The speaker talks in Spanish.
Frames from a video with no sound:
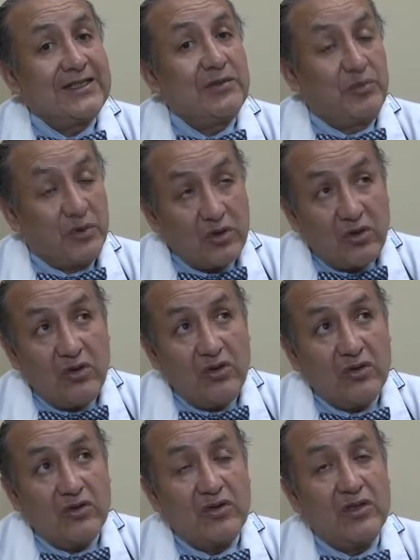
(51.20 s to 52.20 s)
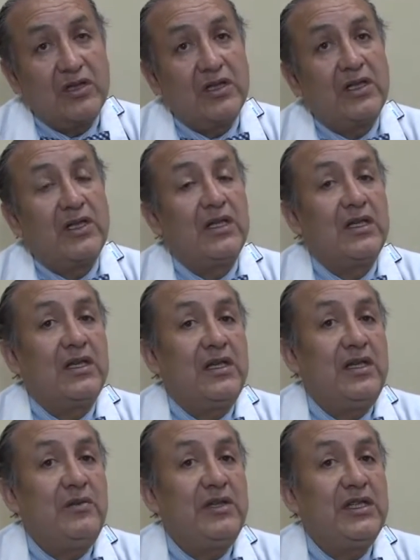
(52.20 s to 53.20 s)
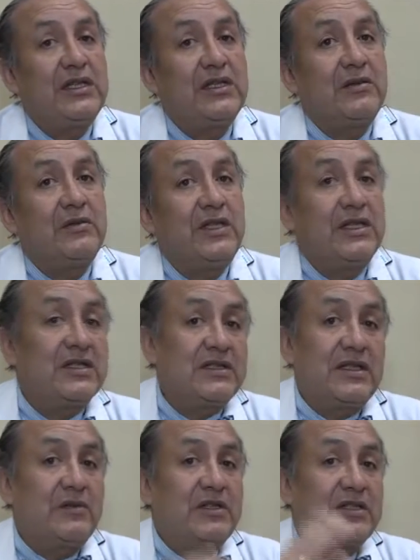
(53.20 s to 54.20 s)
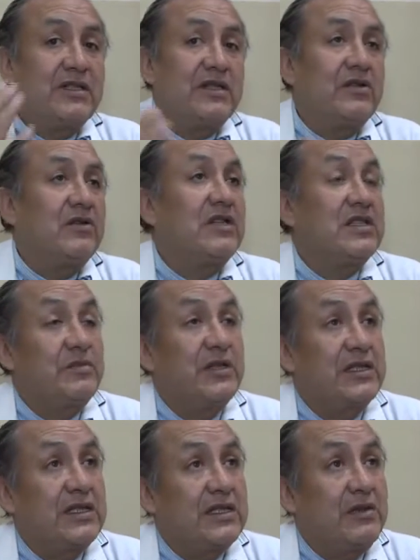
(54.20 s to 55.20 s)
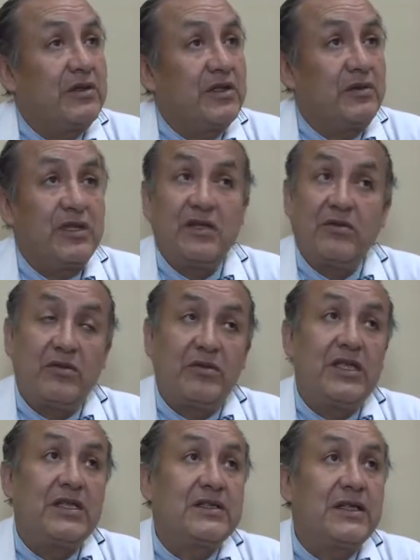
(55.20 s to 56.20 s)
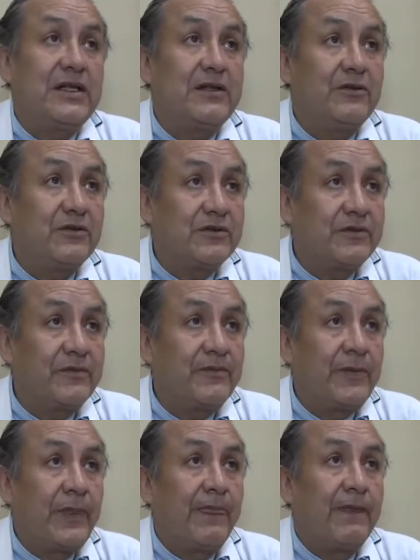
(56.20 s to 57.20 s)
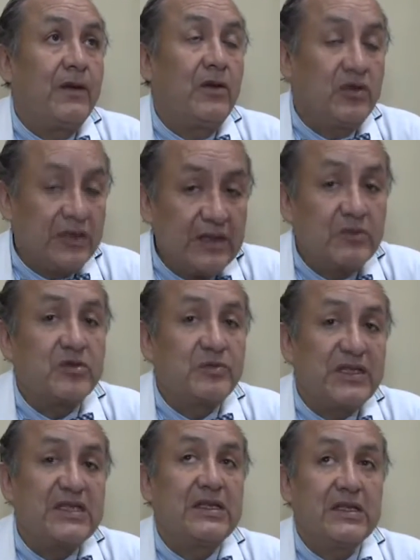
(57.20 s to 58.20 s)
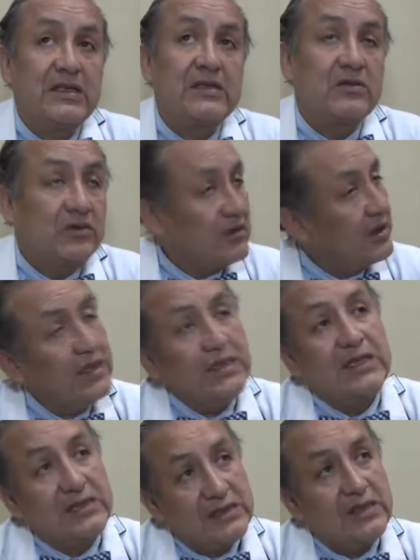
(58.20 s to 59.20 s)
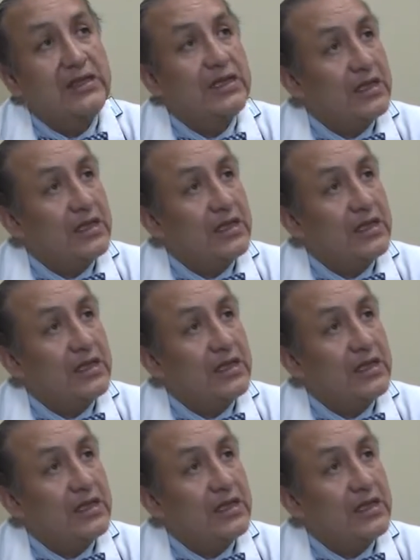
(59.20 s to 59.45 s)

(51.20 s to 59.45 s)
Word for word: hace poco el límite de vida estaba alrededor de la expectativa de vida de 9-10 años. Hoy tenemos pacientes con 37